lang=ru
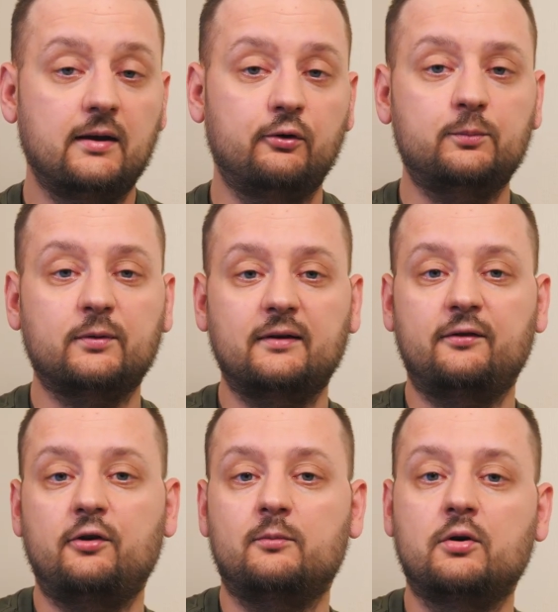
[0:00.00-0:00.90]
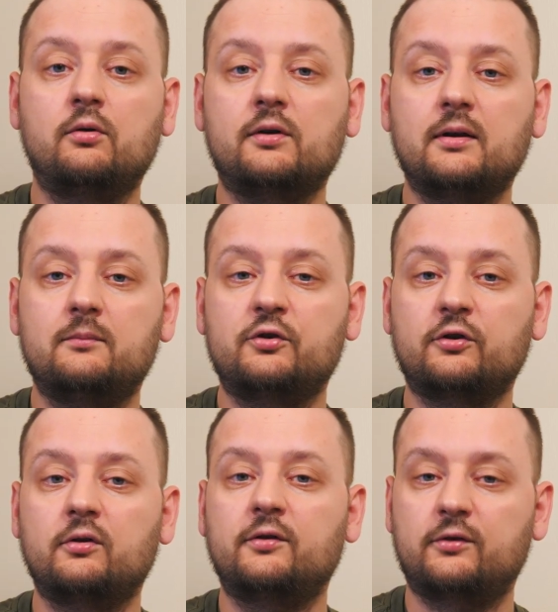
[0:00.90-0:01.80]
И вот после съема города мы с
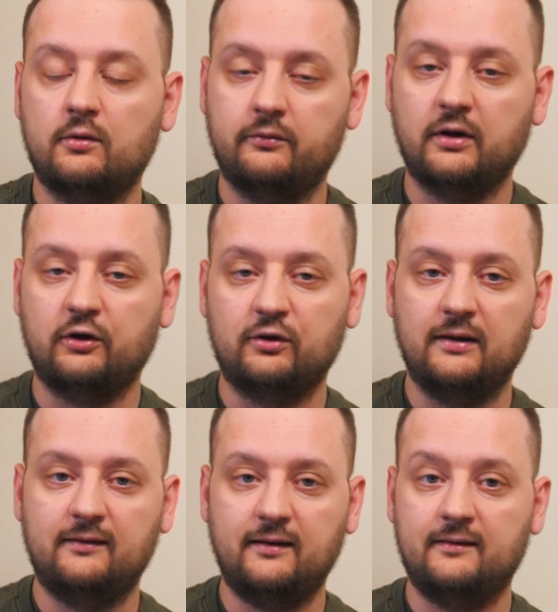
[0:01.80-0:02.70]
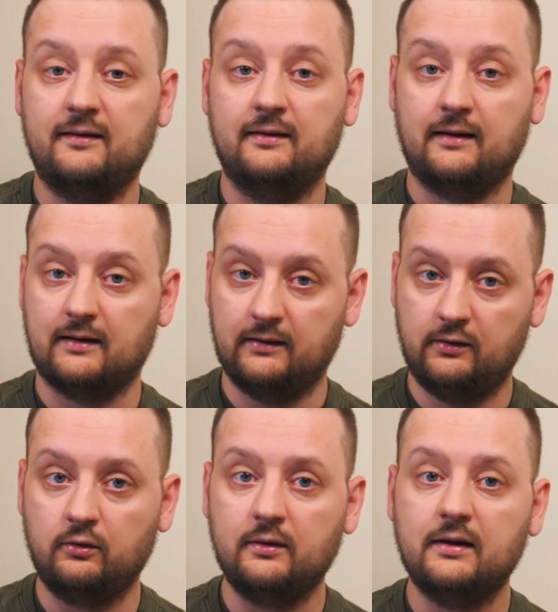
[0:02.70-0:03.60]
женой снова решили съездить на
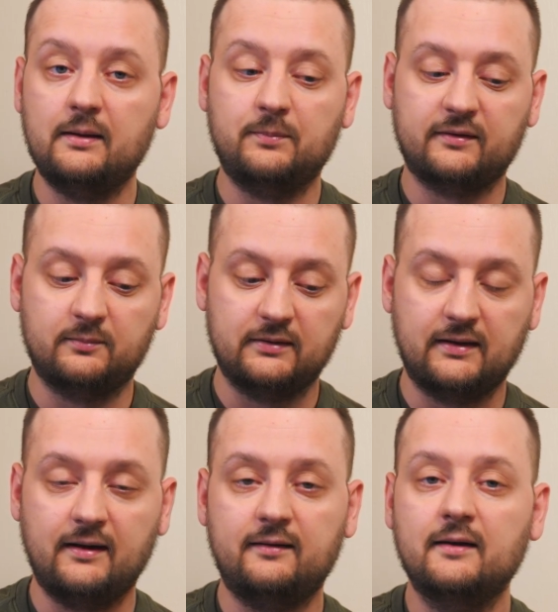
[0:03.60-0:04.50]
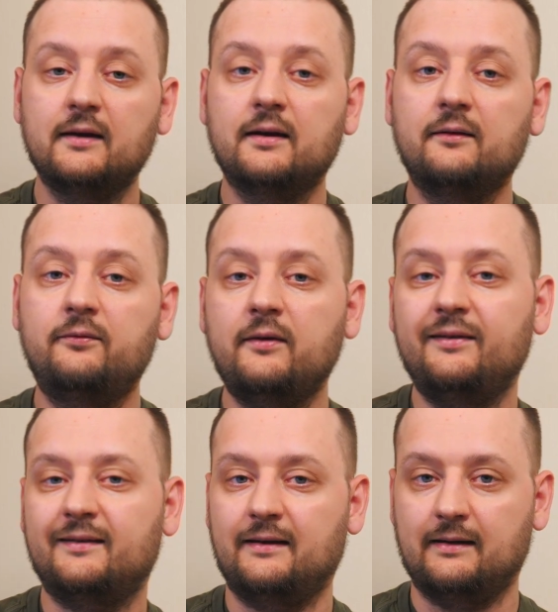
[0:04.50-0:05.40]
каньон и посмотреть,
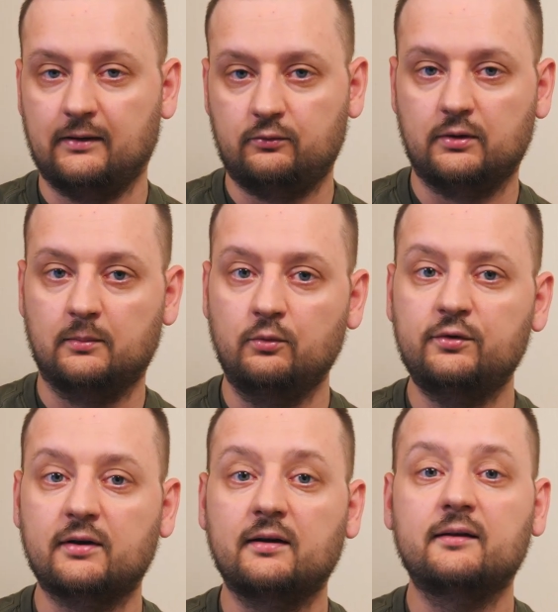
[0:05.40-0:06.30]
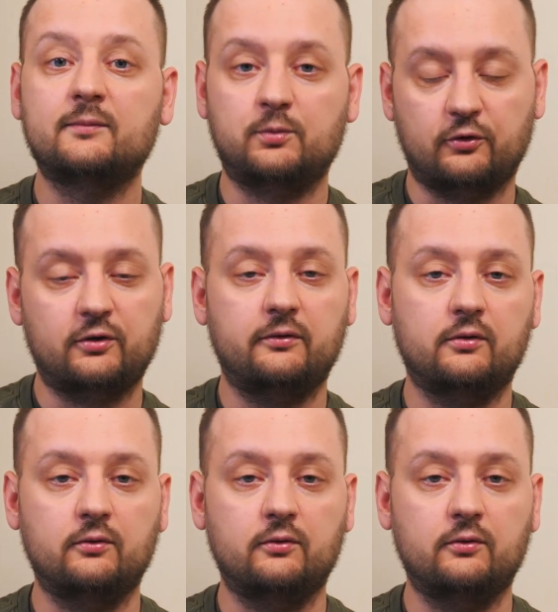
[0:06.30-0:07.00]
вывезли ли оттуда мусор с прошлого